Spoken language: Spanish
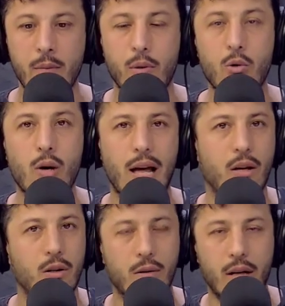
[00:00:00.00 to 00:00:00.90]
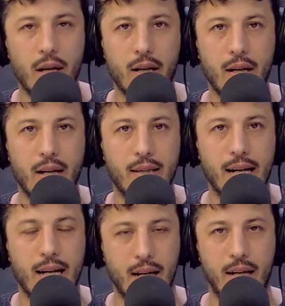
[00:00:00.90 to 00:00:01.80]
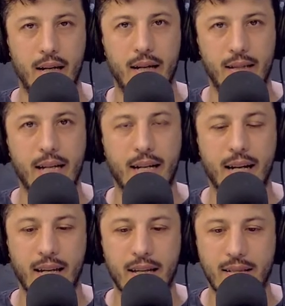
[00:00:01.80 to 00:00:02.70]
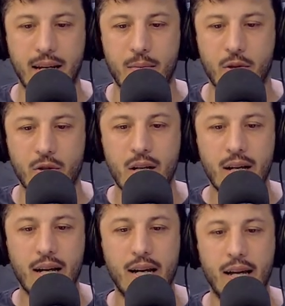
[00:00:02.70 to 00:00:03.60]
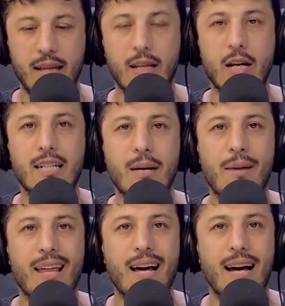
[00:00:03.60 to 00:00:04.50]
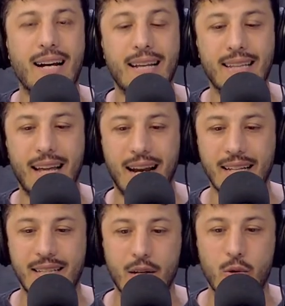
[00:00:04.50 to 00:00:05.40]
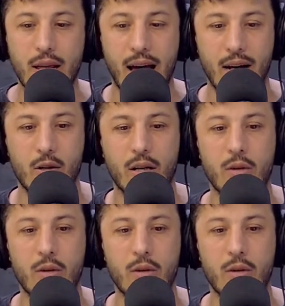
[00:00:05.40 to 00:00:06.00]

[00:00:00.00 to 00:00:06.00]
Por un lado eh, está eh, este eje que decíamos eh, de la llamada agenda de la inseguridad, ¿no?